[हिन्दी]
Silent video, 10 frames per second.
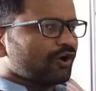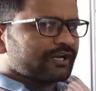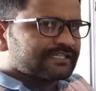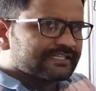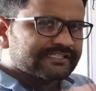
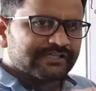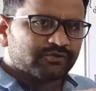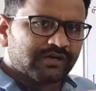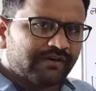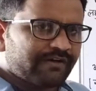और इसी से
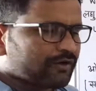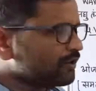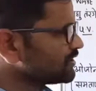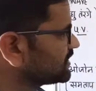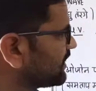जुड़ा हुआ
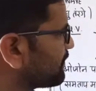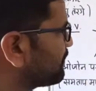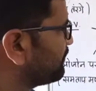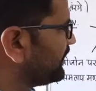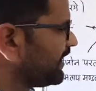
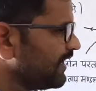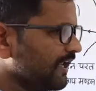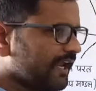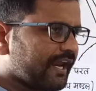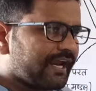कॉन्सेप्ट पी
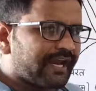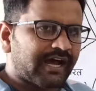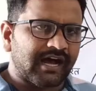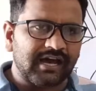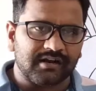ए
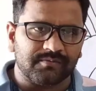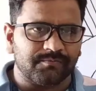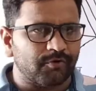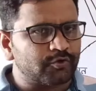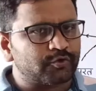आर
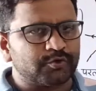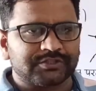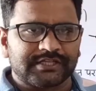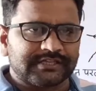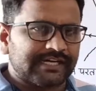
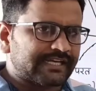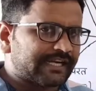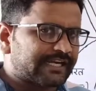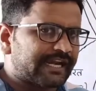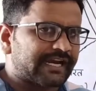
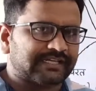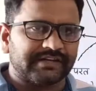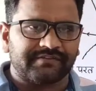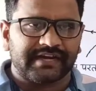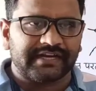फोटोसिंथेटिक
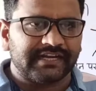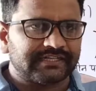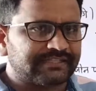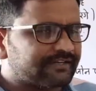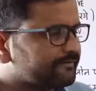एक्टिव
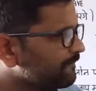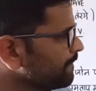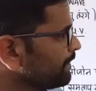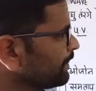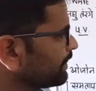रेडिएशन
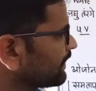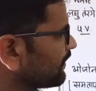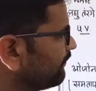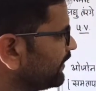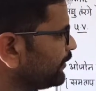
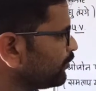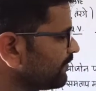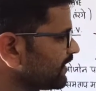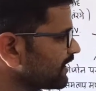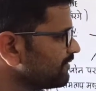वीडियो
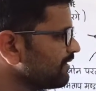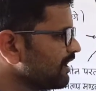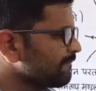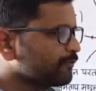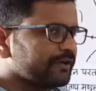में कई बार
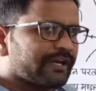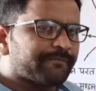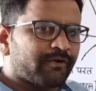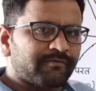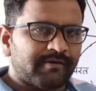आपको ये
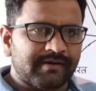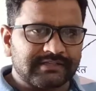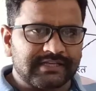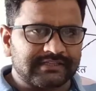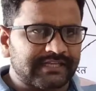प्रॉब्लम आ
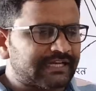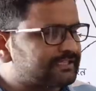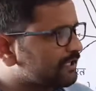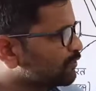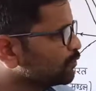सकती है कि
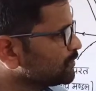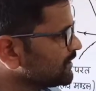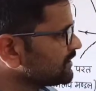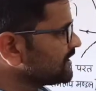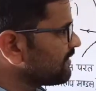सर कुछ
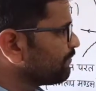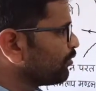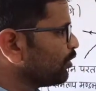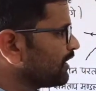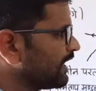चीज़ें आप
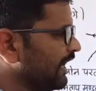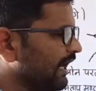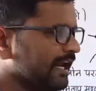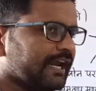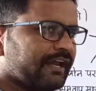बोल रहे
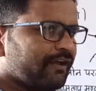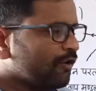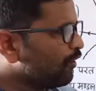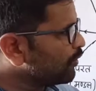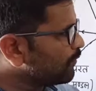हैं
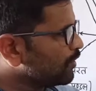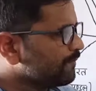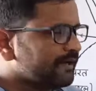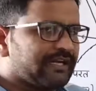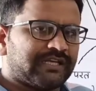और
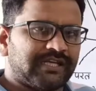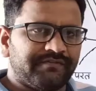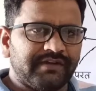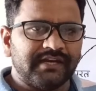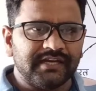बोर्ड पर लिखी
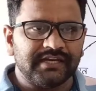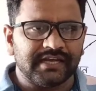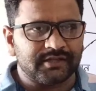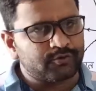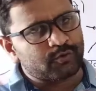भी नहीं
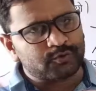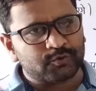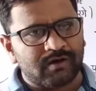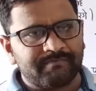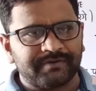है तो
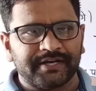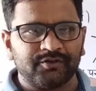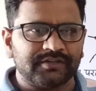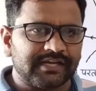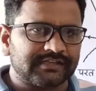उसको आप
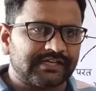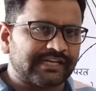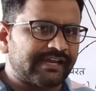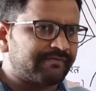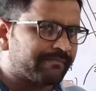वीडियो देखते
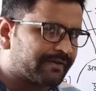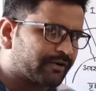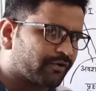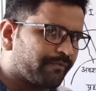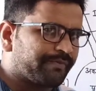टाइम
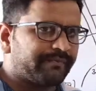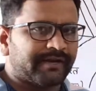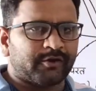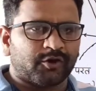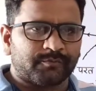अपनी कॉपी
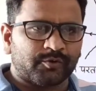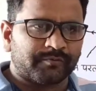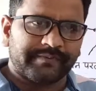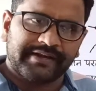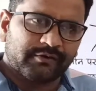में
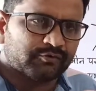नोटबुक में